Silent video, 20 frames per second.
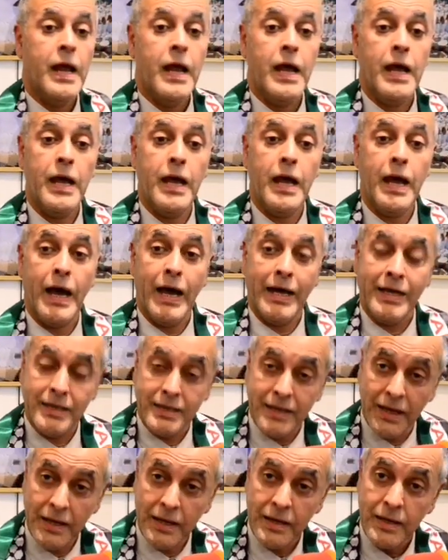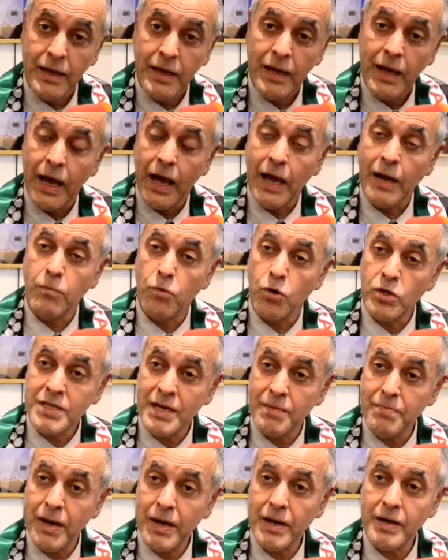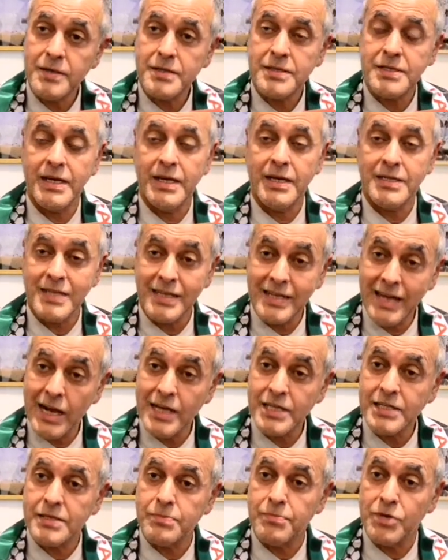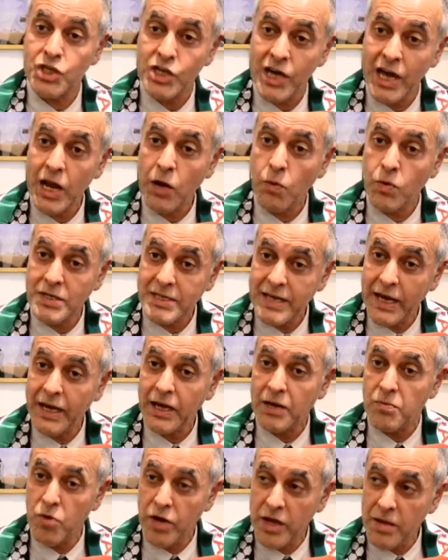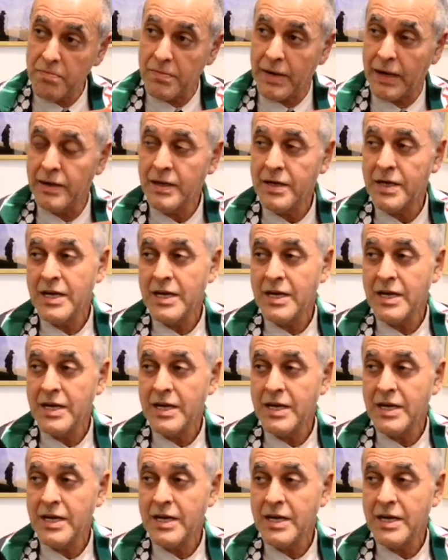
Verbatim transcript: آه، أيضا المؤتمر سيتدرس مشاريع وثائق مهمة